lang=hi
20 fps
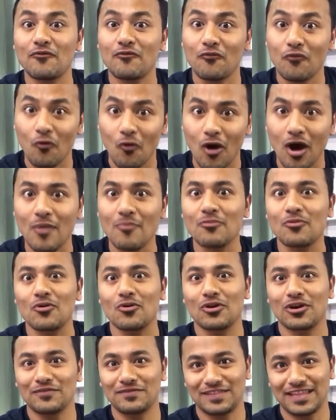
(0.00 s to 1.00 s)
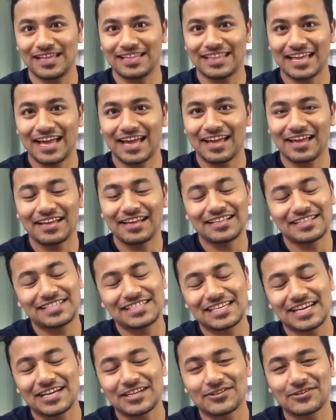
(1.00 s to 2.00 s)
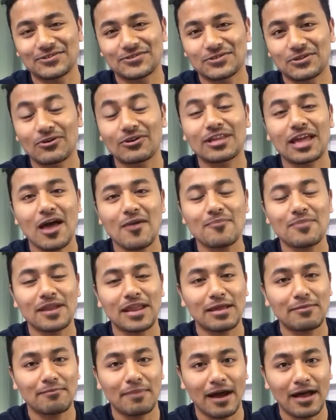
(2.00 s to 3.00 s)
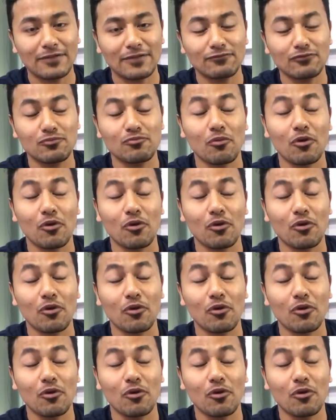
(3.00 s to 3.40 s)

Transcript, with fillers: वो हमको गिफ्ट देता है जी हाँ दोस्तों और यहाँ पर एक बात बात वो